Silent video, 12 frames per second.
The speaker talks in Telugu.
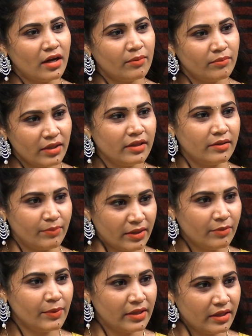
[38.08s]
అమ్మాయి
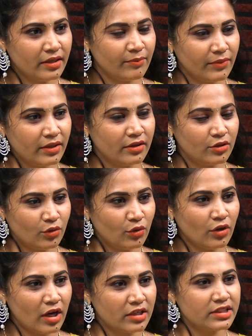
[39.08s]
పని పిల్లని మీతో
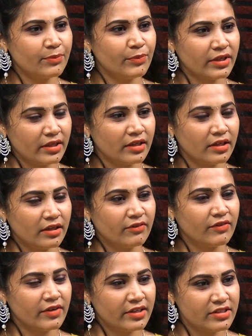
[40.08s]
అసభ్యకరంగా
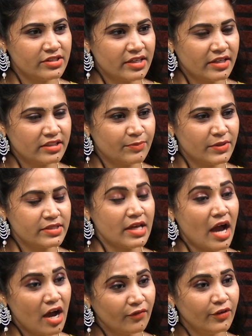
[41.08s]
వ్యవహరించారని చెప్పేసి
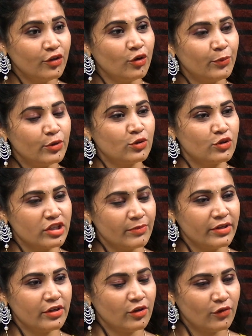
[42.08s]
ఆ వీడియో ఇప్పుడు సోషల్
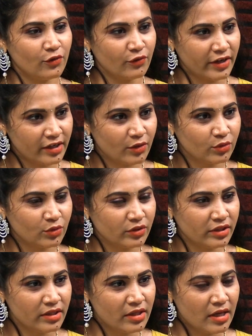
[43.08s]
మీడియాలో వైరల్
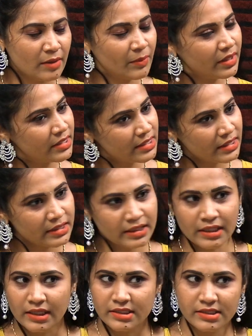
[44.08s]
అవుతుంది మరి నిజంగా
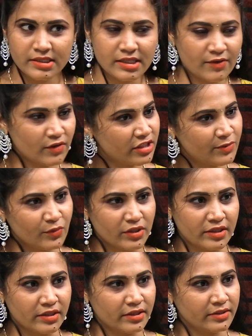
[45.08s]
తనని అరెస్ట్ చేసే అవకాశం
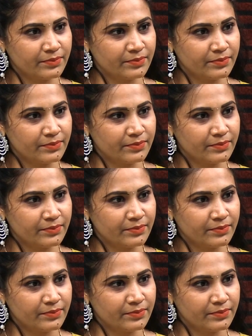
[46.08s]
ఉందంట